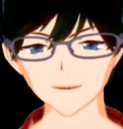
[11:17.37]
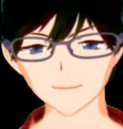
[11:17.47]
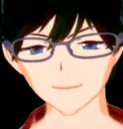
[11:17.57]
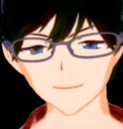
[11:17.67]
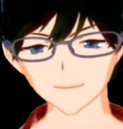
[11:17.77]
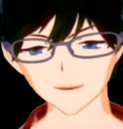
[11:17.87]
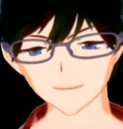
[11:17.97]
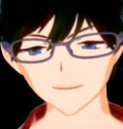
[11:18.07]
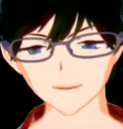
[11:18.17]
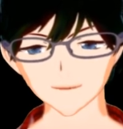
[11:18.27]
ちょっと厳しいか
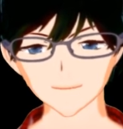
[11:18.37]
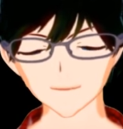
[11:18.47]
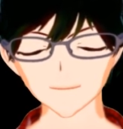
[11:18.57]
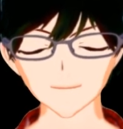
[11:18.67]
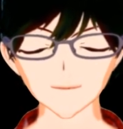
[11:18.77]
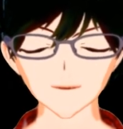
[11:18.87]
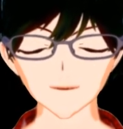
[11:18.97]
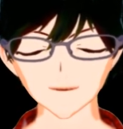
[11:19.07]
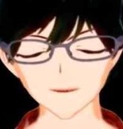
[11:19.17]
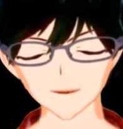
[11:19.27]
もしれませんが、
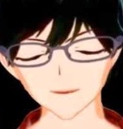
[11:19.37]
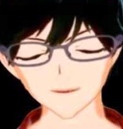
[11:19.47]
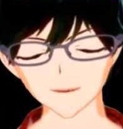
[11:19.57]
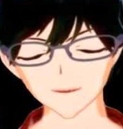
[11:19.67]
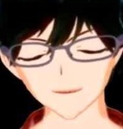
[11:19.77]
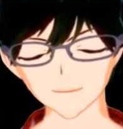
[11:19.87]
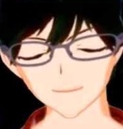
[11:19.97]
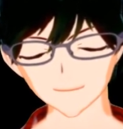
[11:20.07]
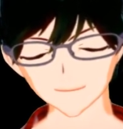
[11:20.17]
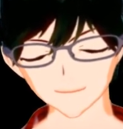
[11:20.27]
うん
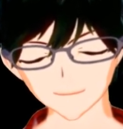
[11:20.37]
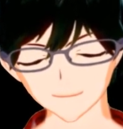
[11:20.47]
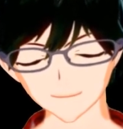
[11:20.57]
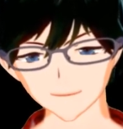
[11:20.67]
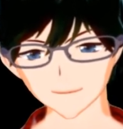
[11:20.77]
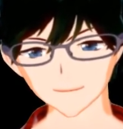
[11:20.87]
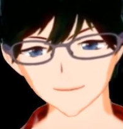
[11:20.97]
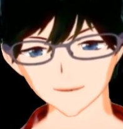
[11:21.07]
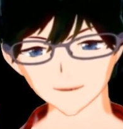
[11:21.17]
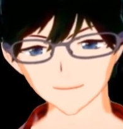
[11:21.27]
まあ、上に行け
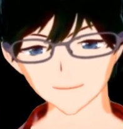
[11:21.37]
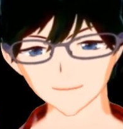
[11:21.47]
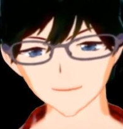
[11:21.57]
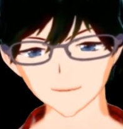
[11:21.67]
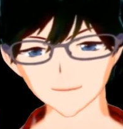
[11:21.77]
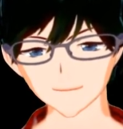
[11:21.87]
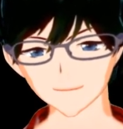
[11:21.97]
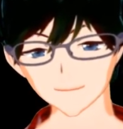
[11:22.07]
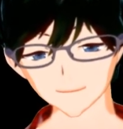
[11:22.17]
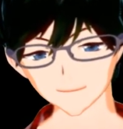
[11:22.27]
ば行くほど、
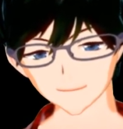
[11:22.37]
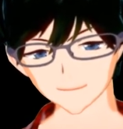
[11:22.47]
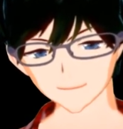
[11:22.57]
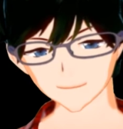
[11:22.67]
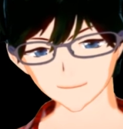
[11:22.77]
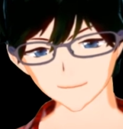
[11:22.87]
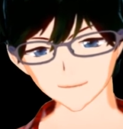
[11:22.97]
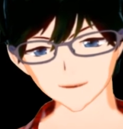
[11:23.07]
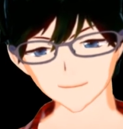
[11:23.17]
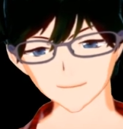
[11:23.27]
まあ、育成は
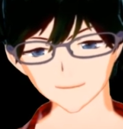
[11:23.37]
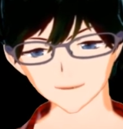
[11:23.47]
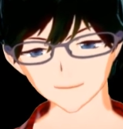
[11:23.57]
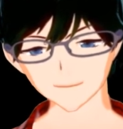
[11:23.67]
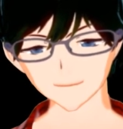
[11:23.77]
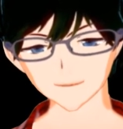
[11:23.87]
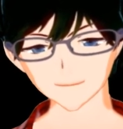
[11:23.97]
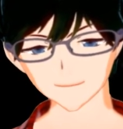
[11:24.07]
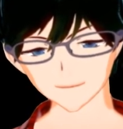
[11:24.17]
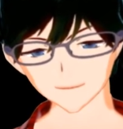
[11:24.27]
みんな進んでいるわけ
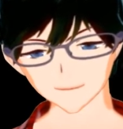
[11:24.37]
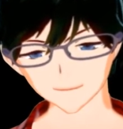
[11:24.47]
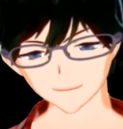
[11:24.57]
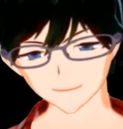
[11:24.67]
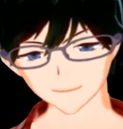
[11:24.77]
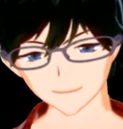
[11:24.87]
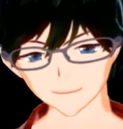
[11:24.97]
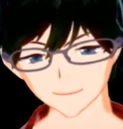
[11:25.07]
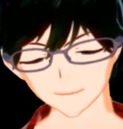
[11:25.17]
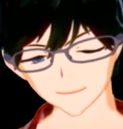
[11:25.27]

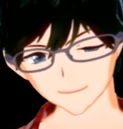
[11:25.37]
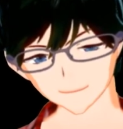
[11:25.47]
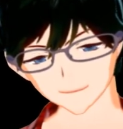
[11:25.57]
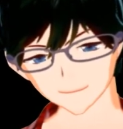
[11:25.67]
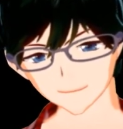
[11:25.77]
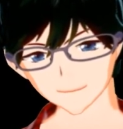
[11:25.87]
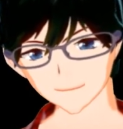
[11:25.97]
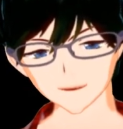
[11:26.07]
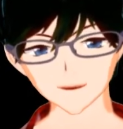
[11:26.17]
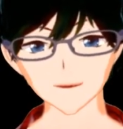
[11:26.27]
で。ってなると、やっ
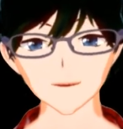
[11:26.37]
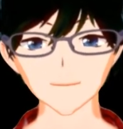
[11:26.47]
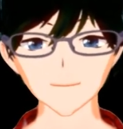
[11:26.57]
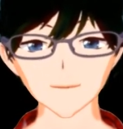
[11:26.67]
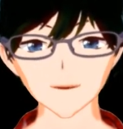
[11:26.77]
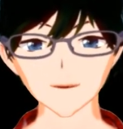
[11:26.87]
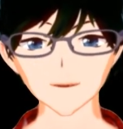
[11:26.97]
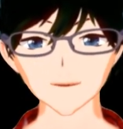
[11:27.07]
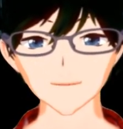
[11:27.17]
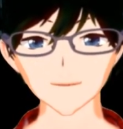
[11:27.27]
ぱ格下相
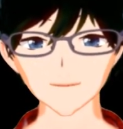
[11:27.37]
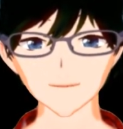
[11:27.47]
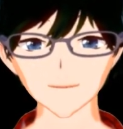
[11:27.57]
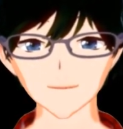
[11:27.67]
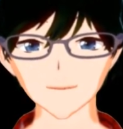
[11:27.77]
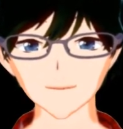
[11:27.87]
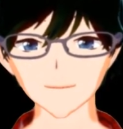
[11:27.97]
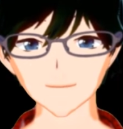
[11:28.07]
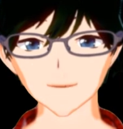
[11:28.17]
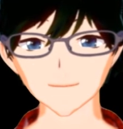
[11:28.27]
手に、え戦
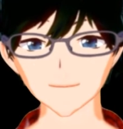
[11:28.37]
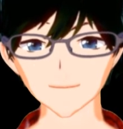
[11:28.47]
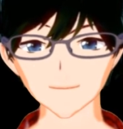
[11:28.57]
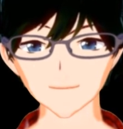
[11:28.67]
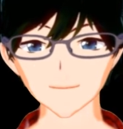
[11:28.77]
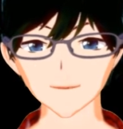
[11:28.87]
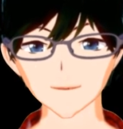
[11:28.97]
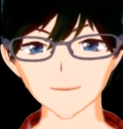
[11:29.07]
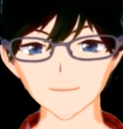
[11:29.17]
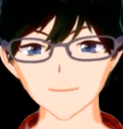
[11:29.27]
う副将かなと
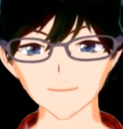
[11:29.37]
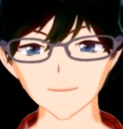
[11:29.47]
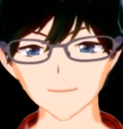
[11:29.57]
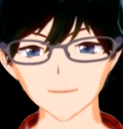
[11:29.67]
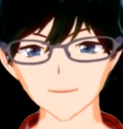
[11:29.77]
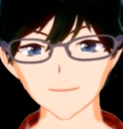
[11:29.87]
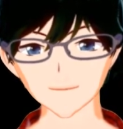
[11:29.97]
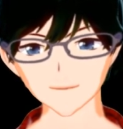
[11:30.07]
いうイメージですね。